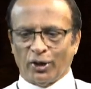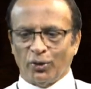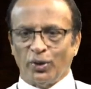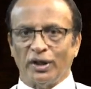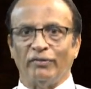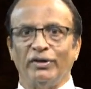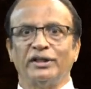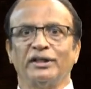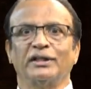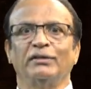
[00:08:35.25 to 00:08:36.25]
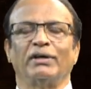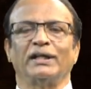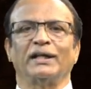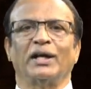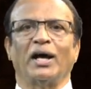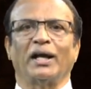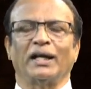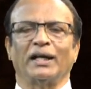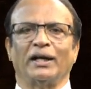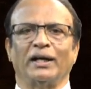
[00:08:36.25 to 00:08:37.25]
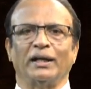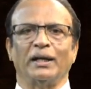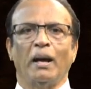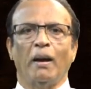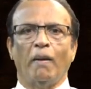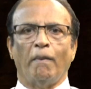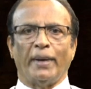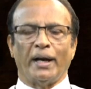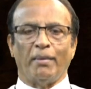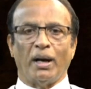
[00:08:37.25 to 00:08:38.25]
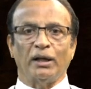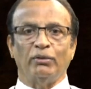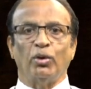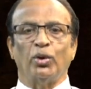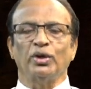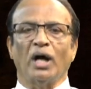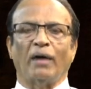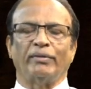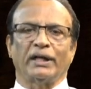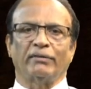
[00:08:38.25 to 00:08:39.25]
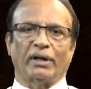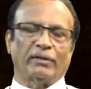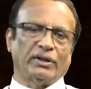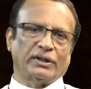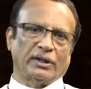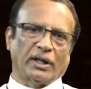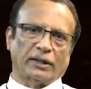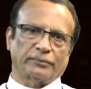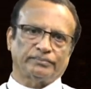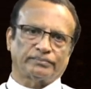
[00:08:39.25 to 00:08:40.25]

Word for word: என்னுடைய வீட்டிற்கு வருகின்றாரே என்று மனமகிழ்வோடு அவரை வரவேற்கின்றார்